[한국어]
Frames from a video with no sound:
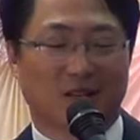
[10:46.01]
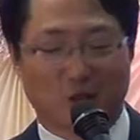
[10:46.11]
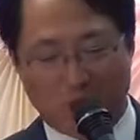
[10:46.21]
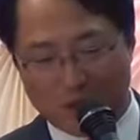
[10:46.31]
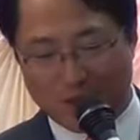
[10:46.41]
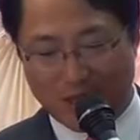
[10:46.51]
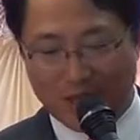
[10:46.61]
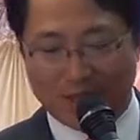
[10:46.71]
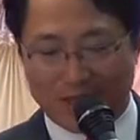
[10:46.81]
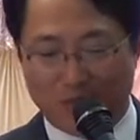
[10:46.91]
그래서
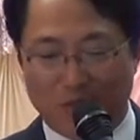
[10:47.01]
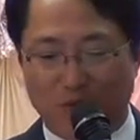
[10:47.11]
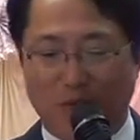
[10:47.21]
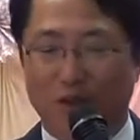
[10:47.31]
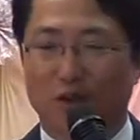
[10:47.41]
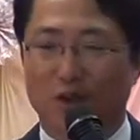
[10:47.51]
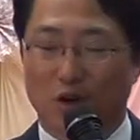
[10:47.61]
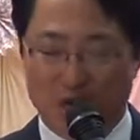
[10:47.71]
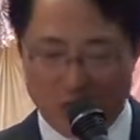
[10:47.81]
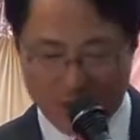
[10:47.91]
땡스 기분대회는요
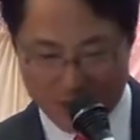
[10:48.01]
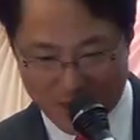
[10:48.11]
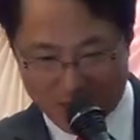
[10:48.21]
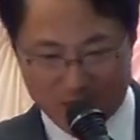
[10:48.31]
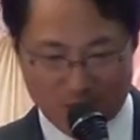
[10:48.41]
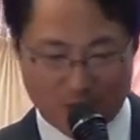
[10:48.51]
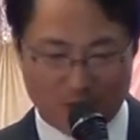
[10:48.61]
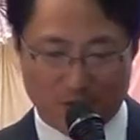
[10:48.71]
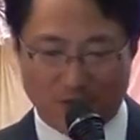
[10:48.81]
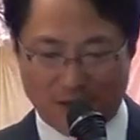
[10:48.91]
은혜를
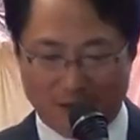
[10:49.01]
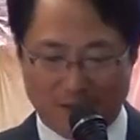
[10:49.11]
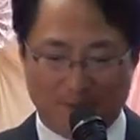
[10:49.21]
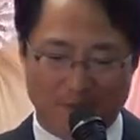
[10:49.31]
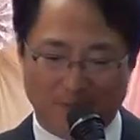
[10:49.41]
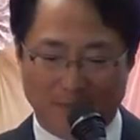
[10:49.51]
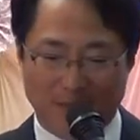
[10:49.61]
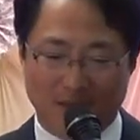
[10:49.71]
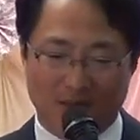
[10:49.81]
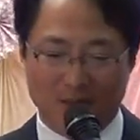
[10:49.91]
나누는 날이에요.
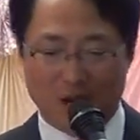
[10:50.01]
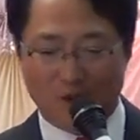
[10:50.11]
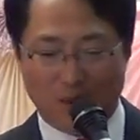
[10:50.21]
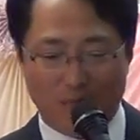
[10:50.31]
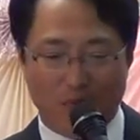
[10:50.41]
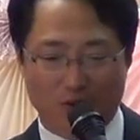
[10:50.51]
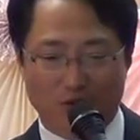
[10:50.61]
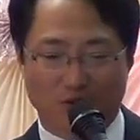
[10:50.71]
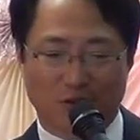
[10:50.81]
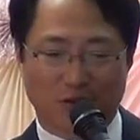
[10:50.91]
은혜를 베풀어
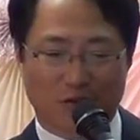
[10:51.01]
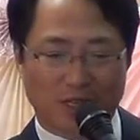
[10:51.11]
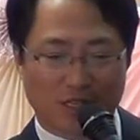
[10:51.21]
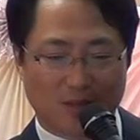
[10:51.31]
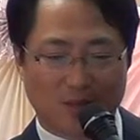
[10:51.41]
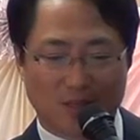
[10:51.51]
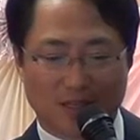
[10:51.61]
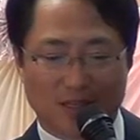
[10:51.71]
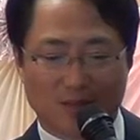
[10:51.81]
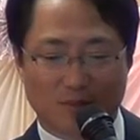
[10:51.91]
주는 거예요. 오늘
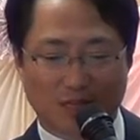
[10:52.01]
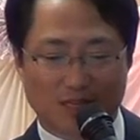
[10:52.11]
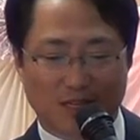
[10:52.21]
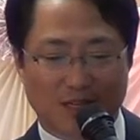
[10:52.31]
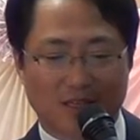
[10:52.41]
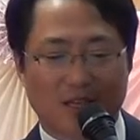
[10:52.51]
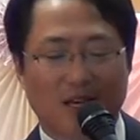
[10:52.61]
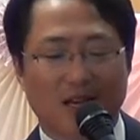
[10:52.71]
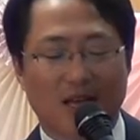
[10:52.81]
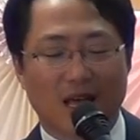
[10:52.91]
21절 읽습니다.
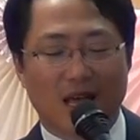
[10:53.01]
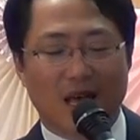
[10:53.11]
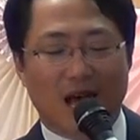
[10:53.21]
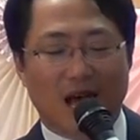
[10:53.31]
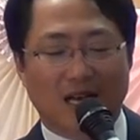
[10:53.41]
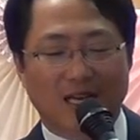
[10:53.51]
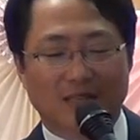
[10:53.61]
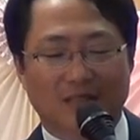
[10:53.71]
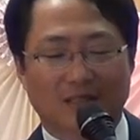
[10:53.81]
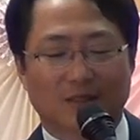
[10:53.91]
시작.
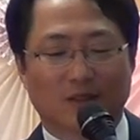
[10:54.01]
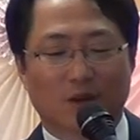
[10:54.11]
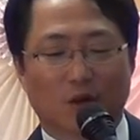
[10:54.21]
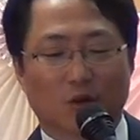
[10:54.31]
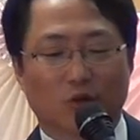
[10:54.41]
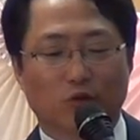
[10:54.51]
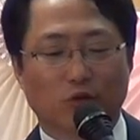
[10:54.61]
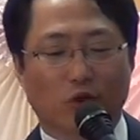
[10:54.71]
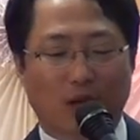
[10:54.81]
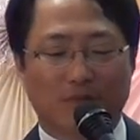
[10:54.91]
악인은
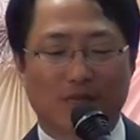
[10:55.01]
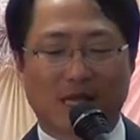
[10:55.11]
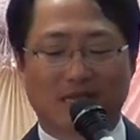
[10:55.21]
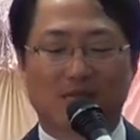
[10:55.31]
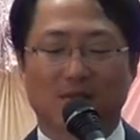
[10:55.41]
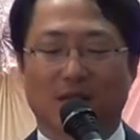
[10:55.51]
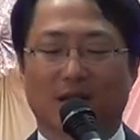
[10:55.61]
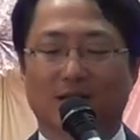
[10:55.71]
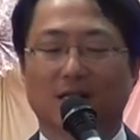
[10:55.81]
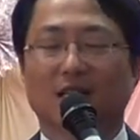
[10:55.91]
꾸고 갚지
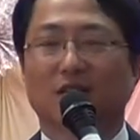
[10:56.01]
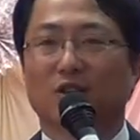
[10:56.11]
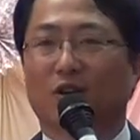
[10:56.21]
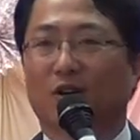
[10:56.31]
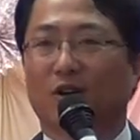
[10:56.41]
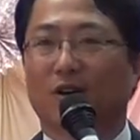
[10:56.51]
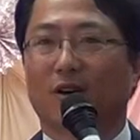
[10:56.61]
않지만 의인은요.